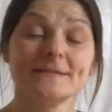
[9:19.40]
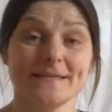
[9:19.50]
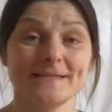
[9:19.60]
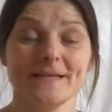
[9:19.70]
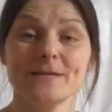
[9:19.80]

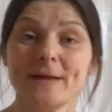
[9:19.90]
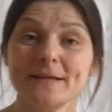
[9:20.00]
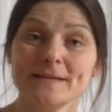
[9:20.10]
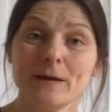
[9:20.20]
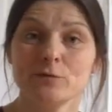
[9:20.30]
Das
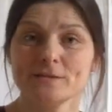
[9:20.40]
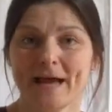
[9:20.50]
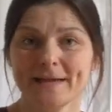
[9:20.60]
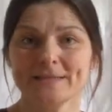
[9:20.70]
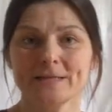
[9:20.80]
Regiment nahm unter
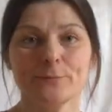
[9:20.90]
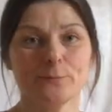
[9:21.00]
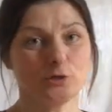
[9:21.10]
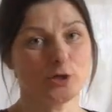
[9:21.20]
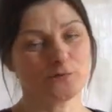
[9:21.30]
anderem
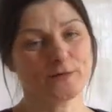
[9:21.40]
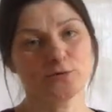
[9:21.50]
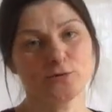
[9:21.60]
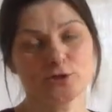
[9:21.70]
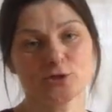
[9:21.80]
im
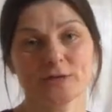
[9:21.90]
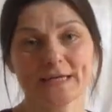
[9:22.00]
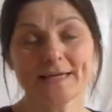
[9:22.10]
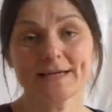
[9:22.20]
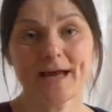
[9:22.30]
Deutsch-Französischen
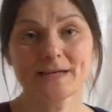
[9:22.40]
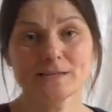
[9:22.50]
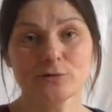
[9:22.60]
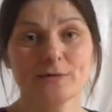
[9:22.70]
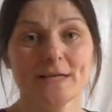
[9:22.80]
Krieg
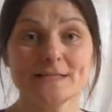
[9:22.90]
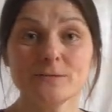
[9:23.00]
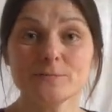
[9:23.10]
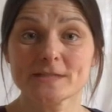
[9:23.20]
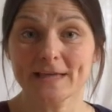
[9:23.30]

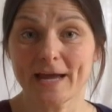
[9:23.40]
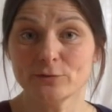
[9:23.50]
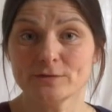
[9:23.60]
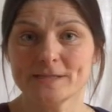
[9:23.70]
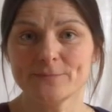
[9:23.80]

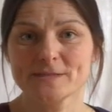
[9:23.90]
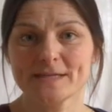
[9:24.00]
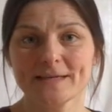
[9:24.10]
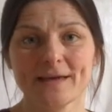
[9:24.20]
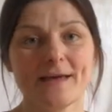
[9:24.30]

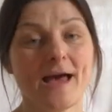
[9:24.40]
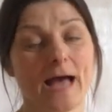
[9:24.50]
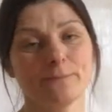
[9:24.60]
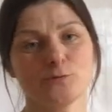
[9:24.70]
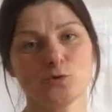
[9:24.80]
1870-71
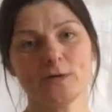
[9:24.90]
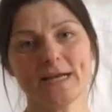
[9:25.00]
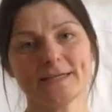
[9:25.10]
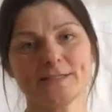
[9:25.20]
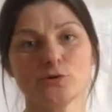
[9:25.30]
am
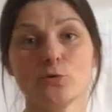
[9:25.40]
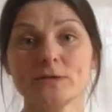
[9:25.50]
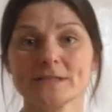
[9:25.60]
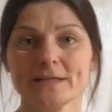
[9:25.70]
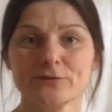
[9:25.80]
sogenannten
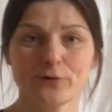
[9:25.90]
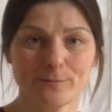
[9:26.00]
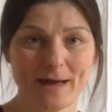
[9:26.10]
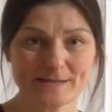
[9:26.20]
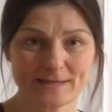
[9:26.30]
Todesritt
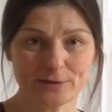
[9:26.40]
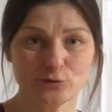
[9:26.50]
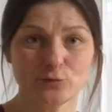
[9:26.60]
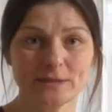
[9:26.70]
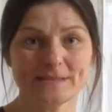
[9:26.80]
von Mars La
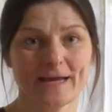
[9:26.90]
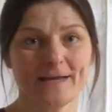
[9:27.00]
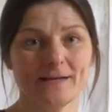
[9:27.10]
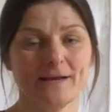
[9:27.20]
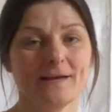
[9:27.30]
Tour
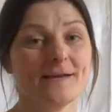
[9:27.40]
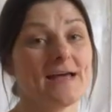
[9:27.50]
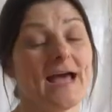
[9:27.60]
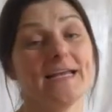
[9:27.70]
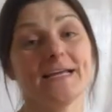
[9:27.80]
teil,
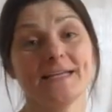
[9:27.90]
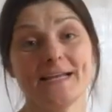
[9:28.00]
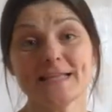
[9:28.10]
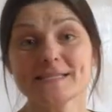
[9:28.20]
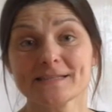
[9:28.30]
einer der
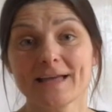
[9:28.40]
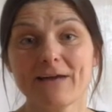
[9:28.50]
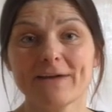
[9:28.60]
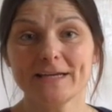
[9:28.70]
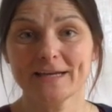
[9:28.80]
letzten
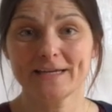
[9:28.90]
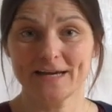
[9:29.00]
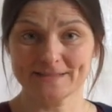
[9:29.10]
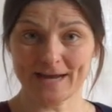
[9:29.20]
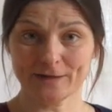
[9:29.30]

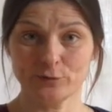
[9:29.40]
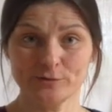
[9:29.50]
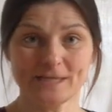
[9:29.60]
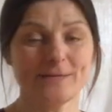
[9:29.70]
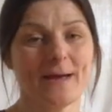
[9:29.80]
Kavallerieattacken
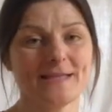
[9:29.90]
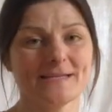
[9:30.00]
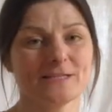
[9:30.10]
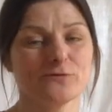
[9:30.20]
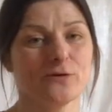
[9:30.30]
unter dem
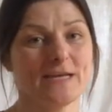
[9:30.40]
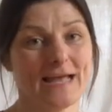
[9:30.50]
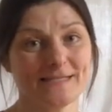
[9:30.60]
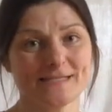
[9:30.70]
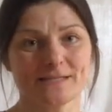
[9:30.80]
Einsatz von
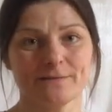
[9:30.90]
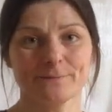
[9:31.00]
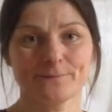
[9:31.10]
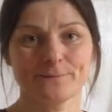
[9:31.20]
Lanzen.